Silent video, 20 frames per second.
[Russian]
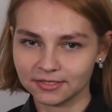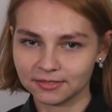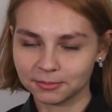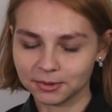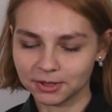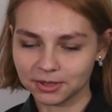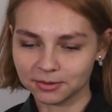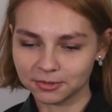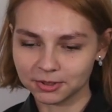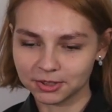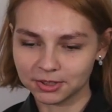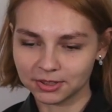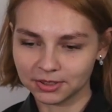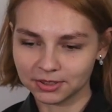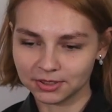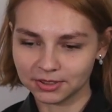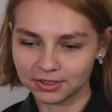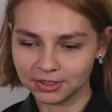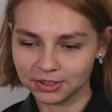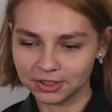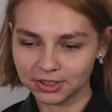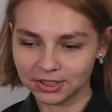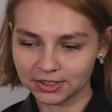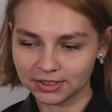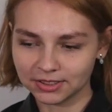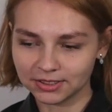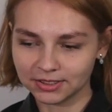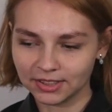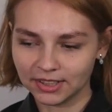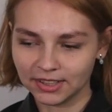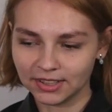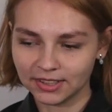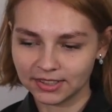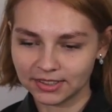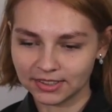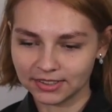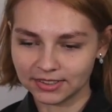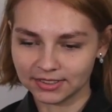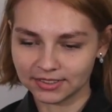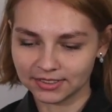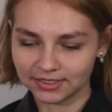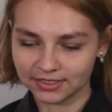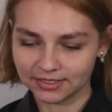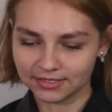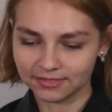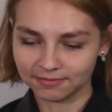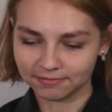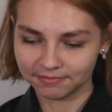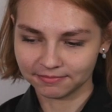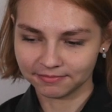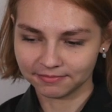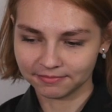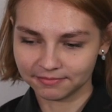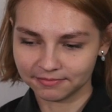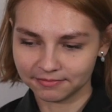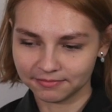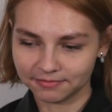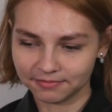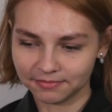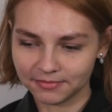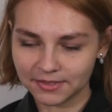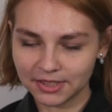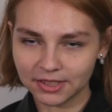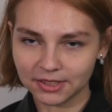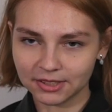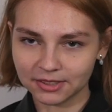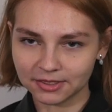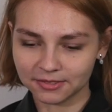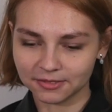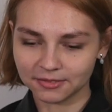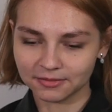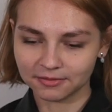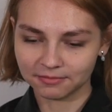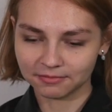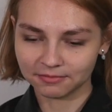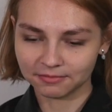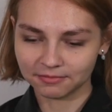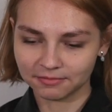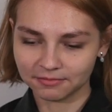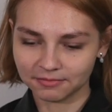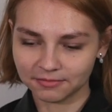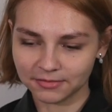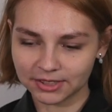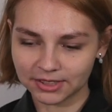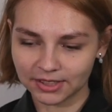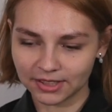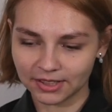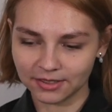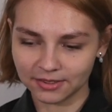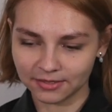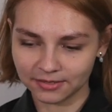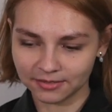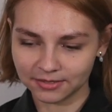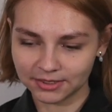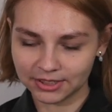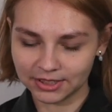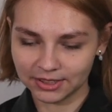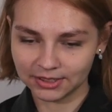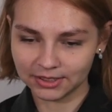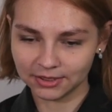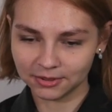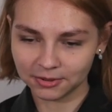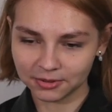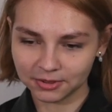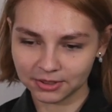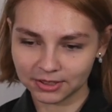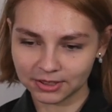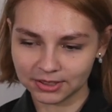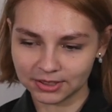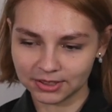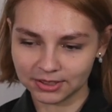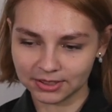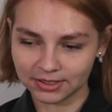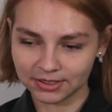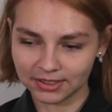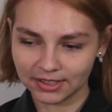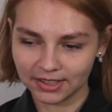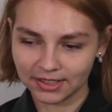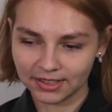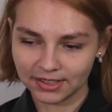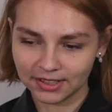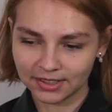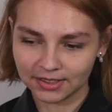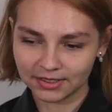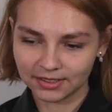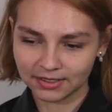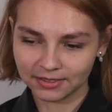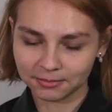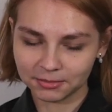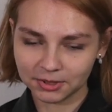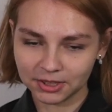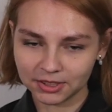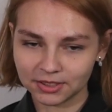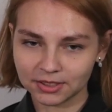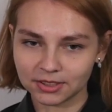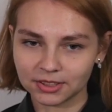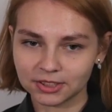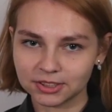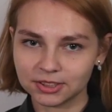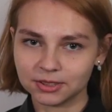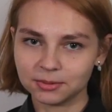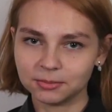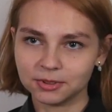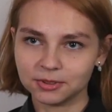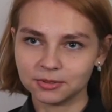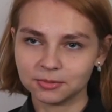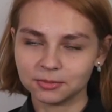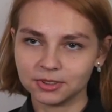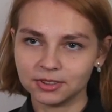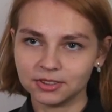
Потому что сейчас, э, не зная все эти тонкости, э, мне это кажется безумно